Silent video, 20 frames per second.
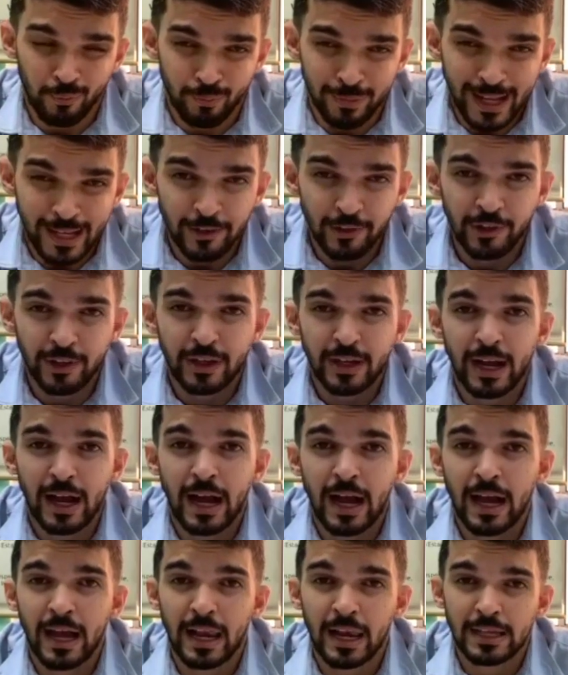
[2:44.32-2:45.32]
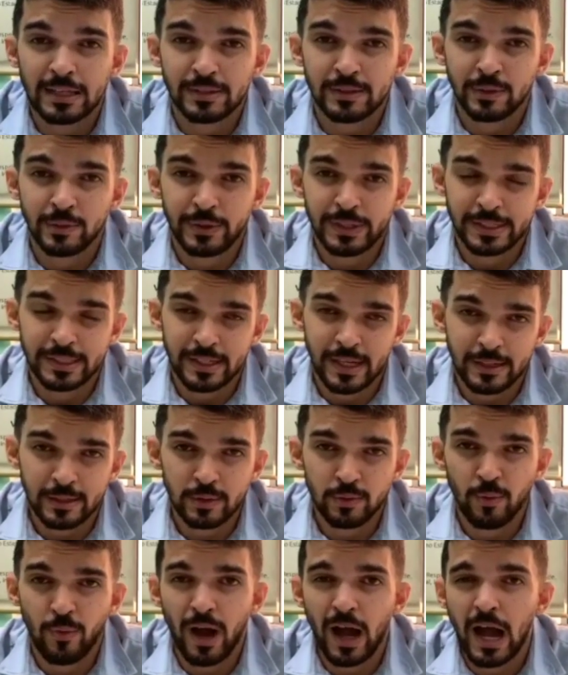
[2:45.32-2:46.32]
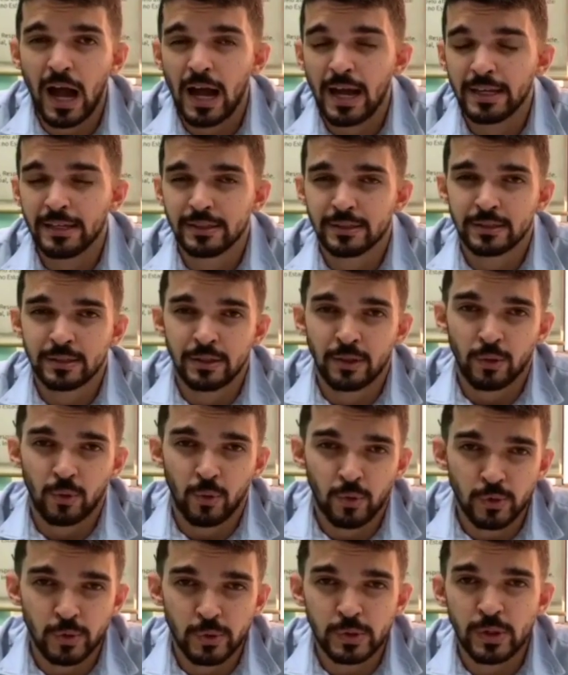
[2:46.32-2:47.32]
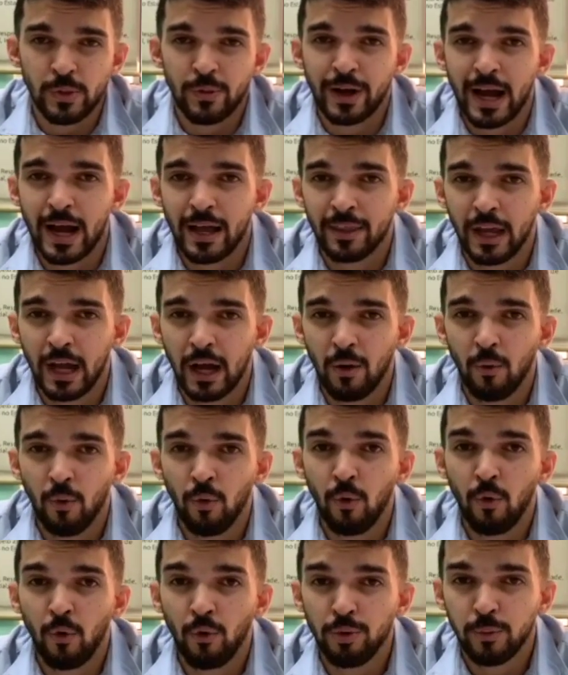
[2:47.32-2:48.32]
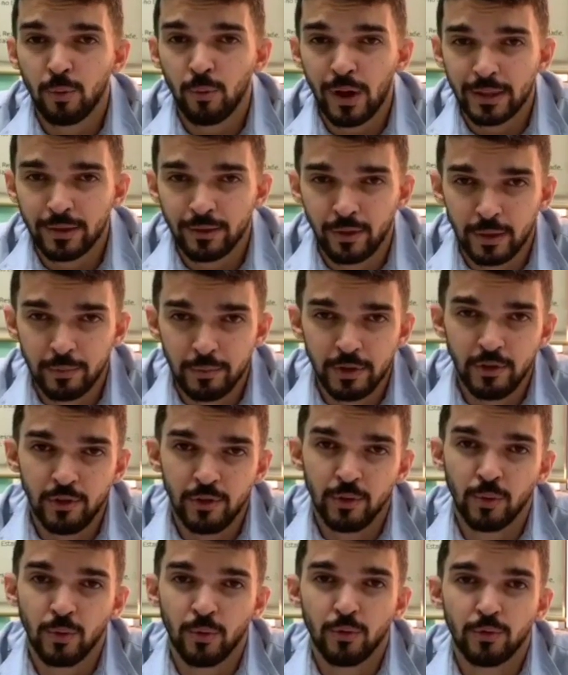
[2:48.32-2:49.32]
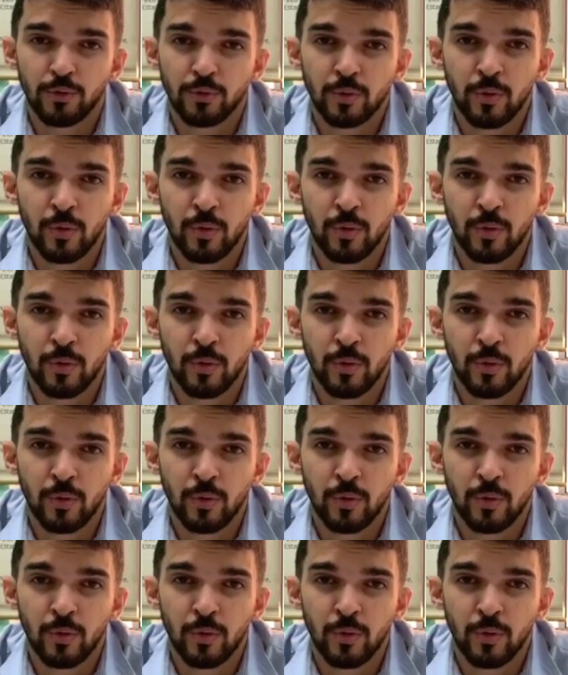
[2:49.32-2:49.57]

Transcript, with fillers: praticar relações sexuais, conjunção carnal ou outro ato libidinoso